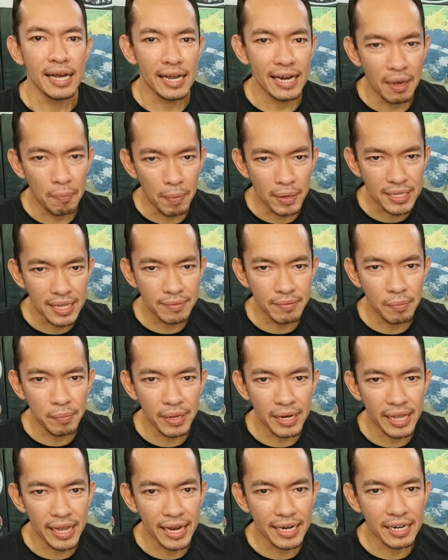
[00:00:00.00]
Kenapa saya
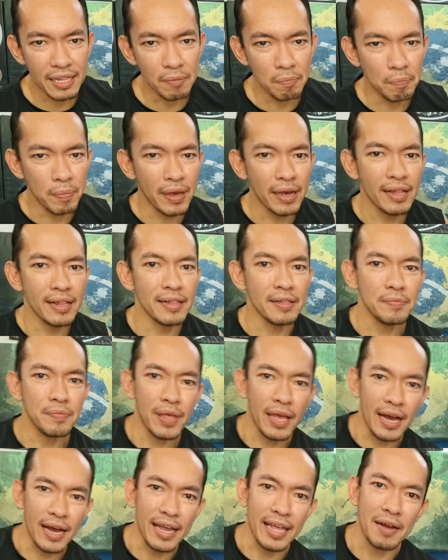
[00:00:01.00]
memilih kettlebell?
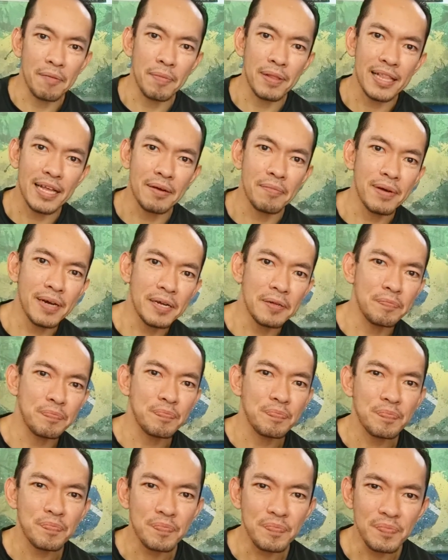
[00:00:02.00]
Ya, yang
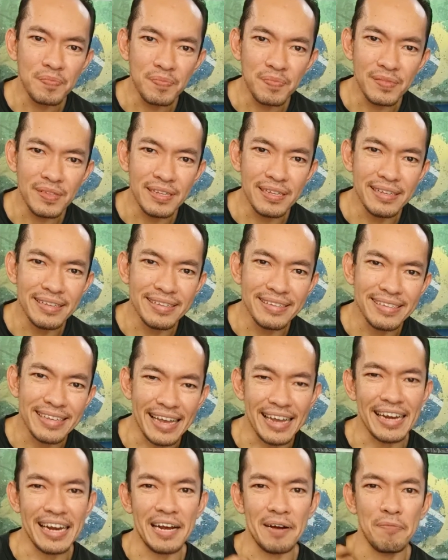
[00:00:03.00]
pertama
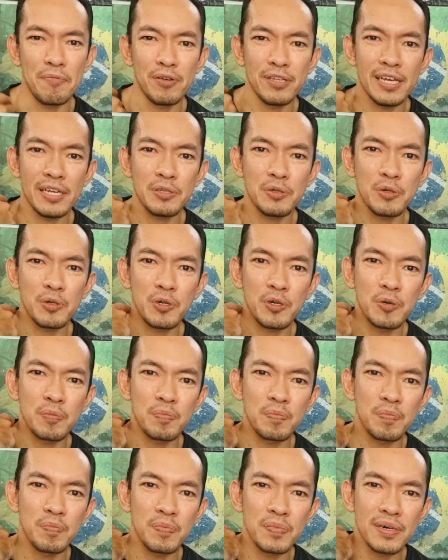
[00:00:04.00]
saya tidak punya
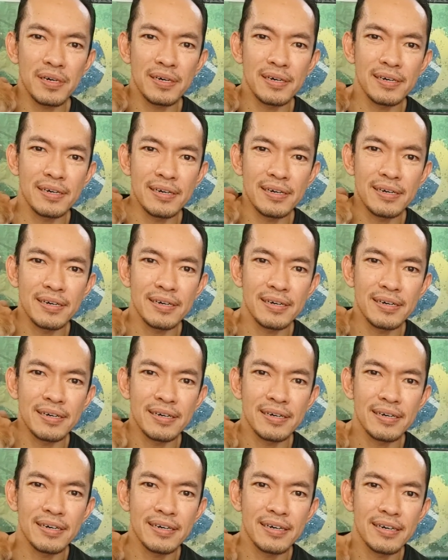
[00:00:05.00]
cukup
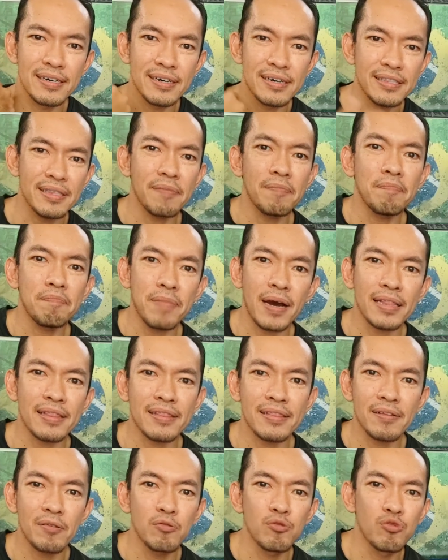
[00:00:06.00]
uh,
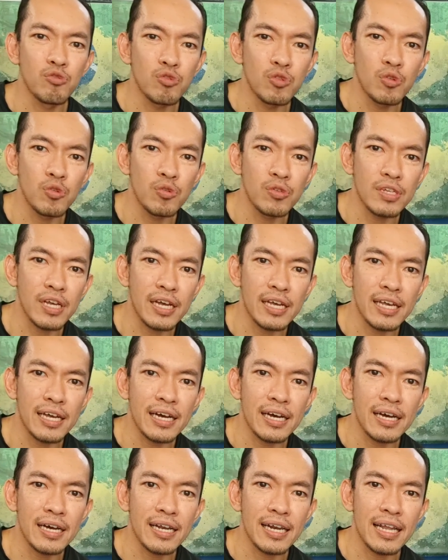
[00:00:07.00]
tempat untuk
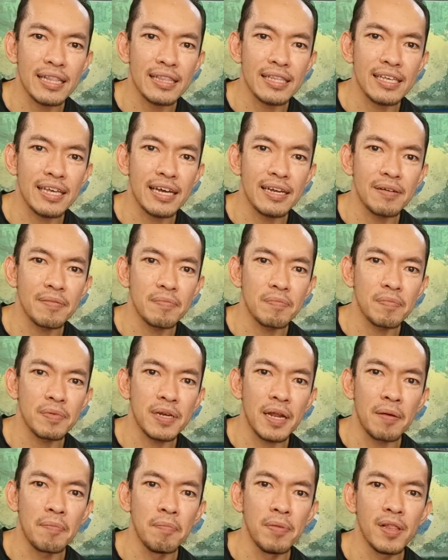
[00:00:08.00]
saya latihan
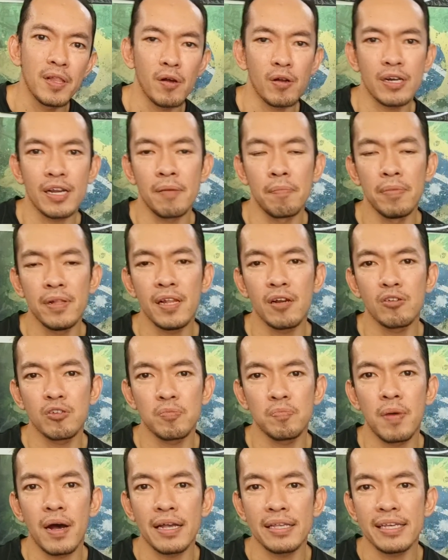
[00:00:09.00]
dumbbell. Dumbbell
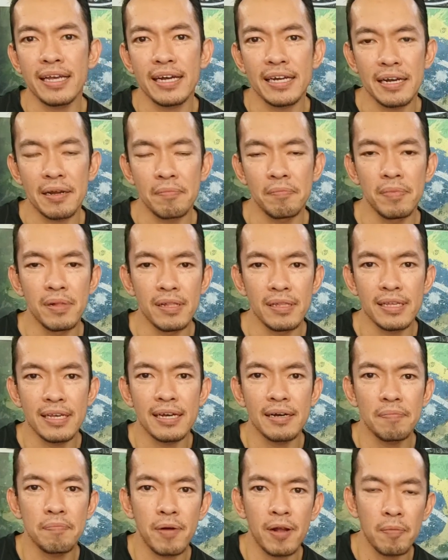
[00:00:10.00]
harus banyak,
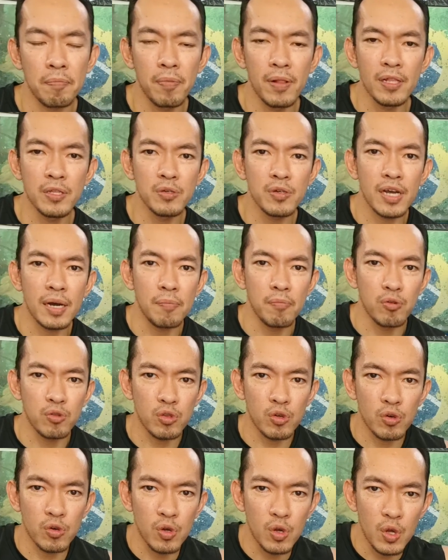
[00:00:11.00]
dumbbellnya barbell juga
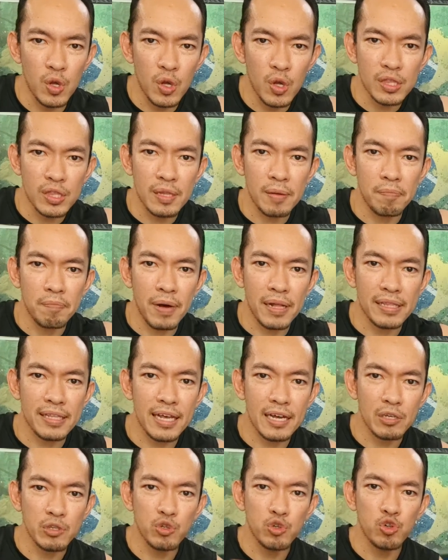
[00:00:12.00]
butuh tempat
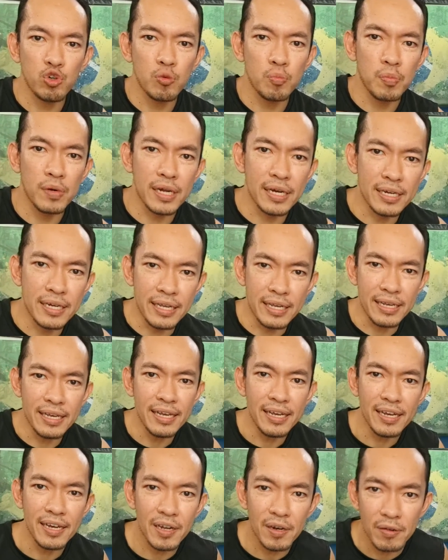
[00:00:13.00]
yang cukup
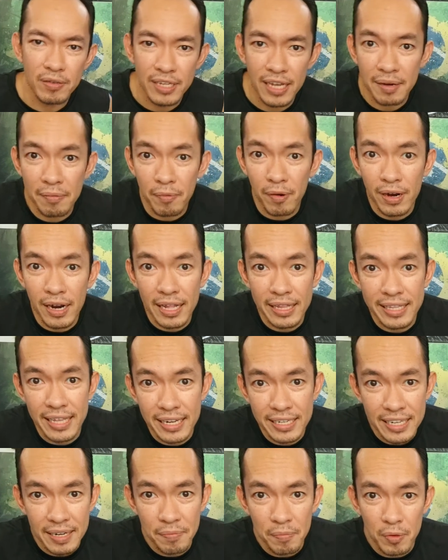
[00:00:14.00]
gede. Kalau saya mau latihan,
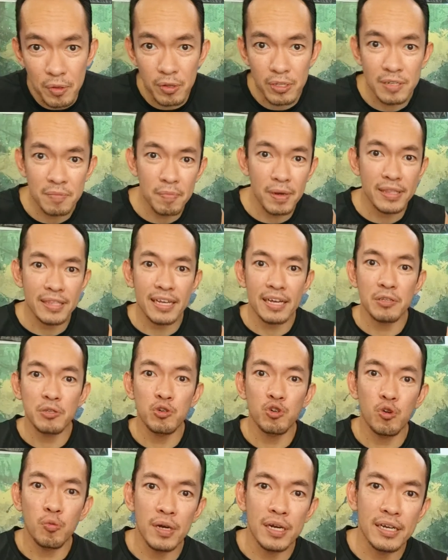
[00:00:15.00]
saya butuh tempat yang
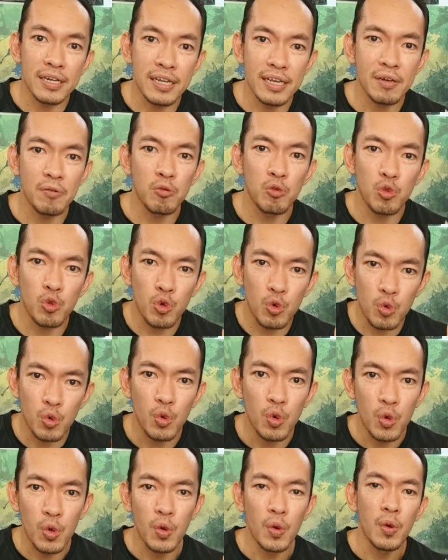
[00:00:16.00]
cukup gede untuk
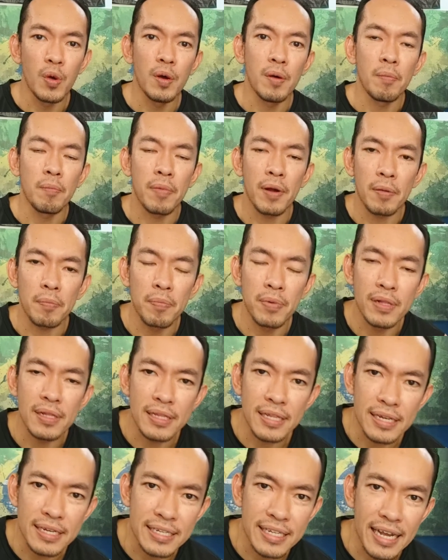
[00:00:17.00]

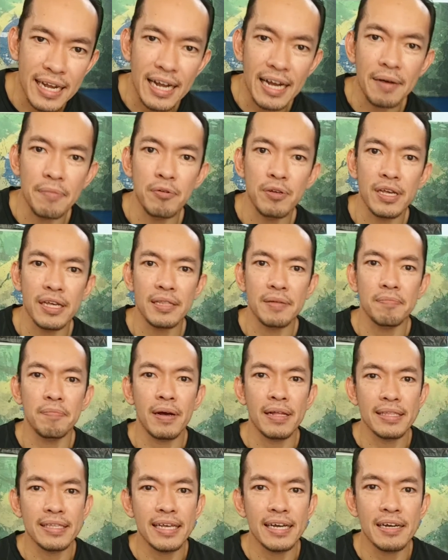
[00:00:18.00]
barbell. Jadi saya nggak punya
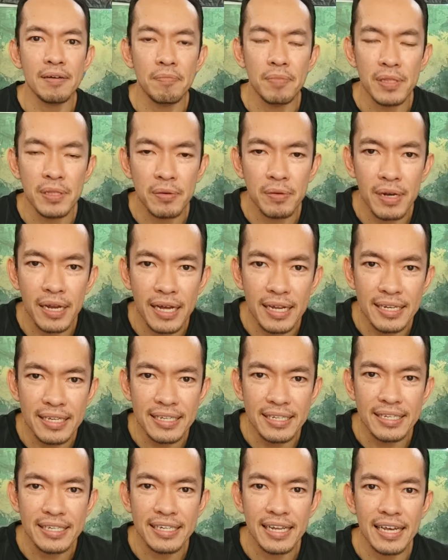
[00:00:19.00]
tempatnya.
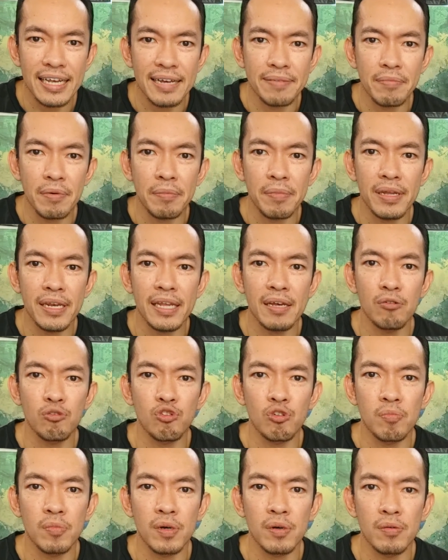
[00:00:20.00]
Kebetulan saya memilih
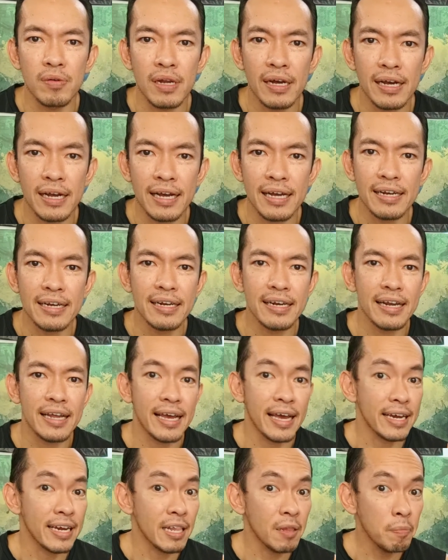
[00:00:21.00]
untuk menggunakan
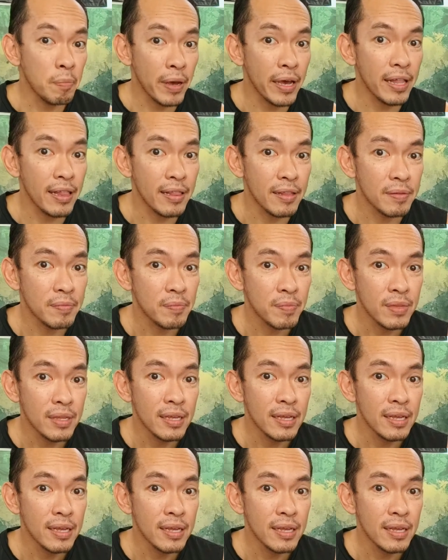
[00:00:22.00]
kettlebell.